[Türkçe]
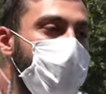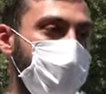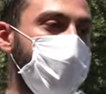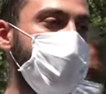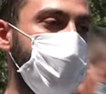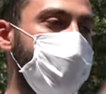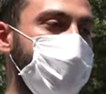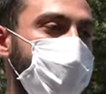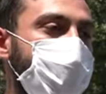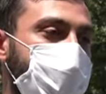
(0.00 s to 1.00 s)
Tabii ki.
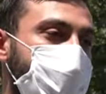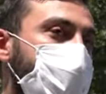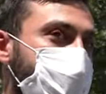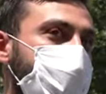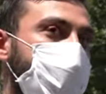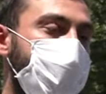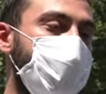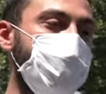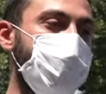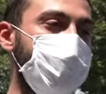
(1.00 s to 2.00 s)
Tabii ki de
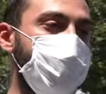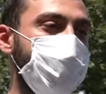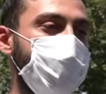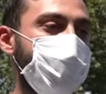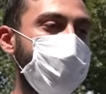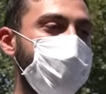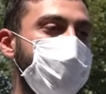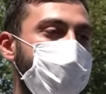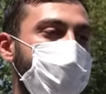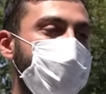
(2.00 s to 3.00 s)
anlaşırım.
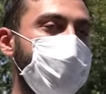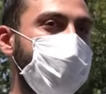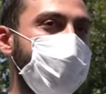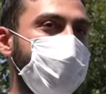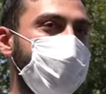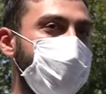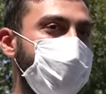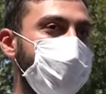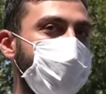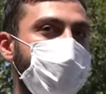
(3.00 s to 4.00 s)
Eğer hayır
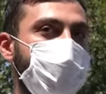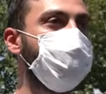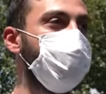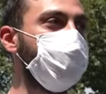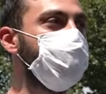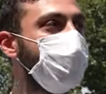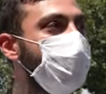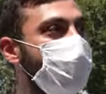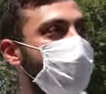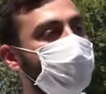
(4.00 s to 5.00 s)
derlerse?
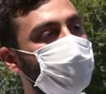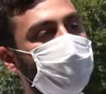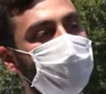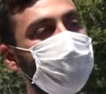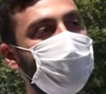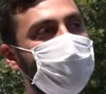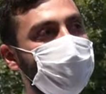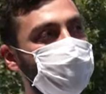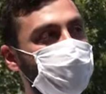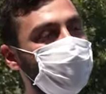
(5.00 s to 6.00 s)
Konuşarak anlaşılacak,
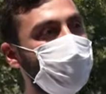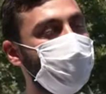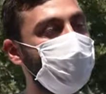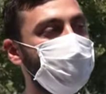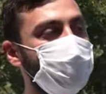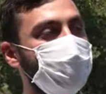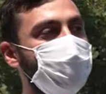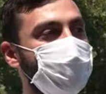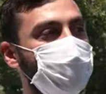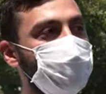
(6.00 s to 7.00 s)
çözülecek bir
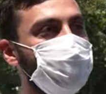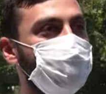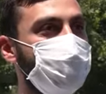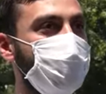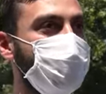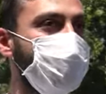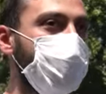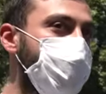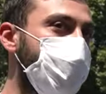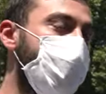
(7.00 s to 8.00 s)
konuysa
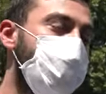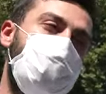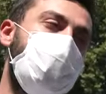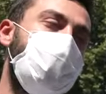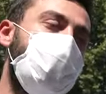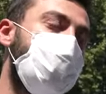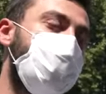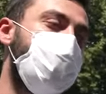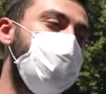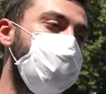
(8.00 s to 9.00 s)
konuşarak çözülebileceğini